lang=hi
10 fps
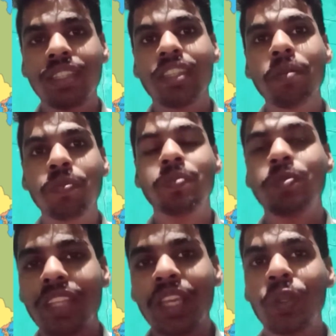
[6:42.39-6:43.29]
तब
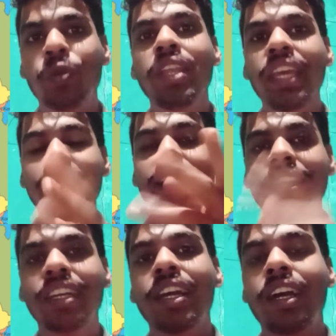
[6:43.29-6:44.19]
इन्होंने एक
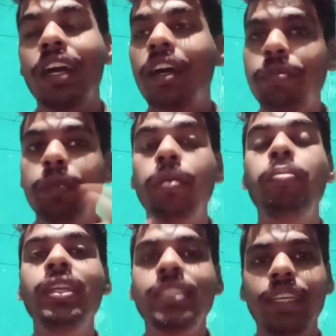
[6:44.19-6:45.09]
अपने
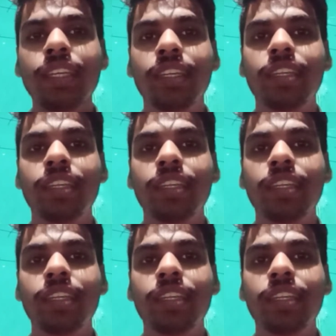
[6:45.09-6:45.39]
पब्लिक से